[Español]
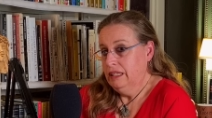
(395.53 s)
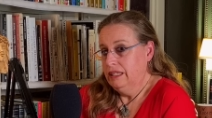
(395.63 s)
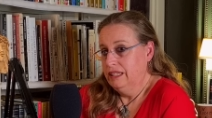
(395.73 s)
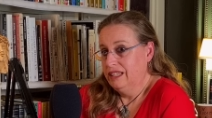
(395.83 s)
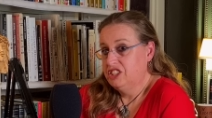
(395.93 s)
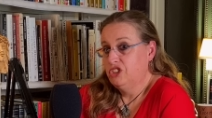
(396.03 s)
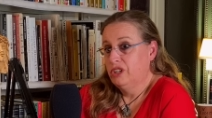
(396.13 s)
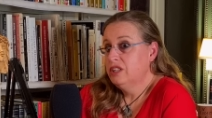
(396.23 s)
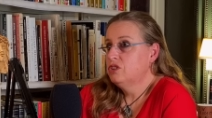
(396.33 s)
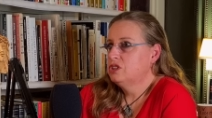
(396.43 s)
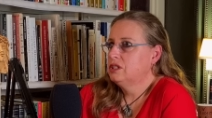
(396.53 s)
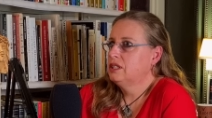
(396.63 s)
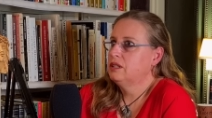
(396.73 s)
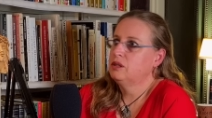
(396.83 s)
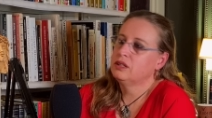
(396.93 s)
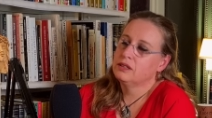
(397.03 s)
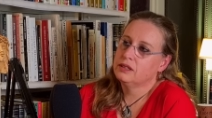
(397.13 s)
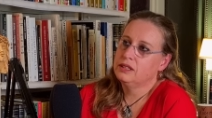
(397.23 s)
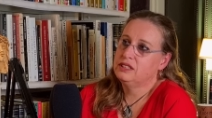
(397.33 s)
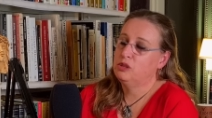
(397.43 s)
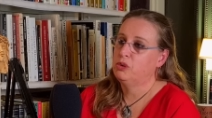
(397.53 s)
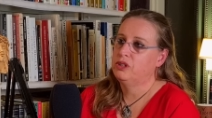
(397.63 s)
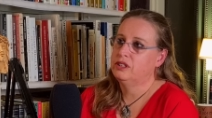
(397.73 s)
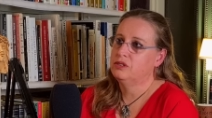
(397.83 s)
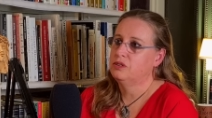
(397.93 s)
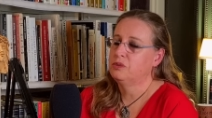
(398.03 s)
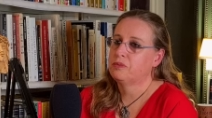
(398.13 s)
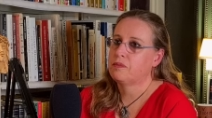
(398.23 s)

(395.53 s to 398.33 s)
ir gestionando este, este, proyecto, ¿no?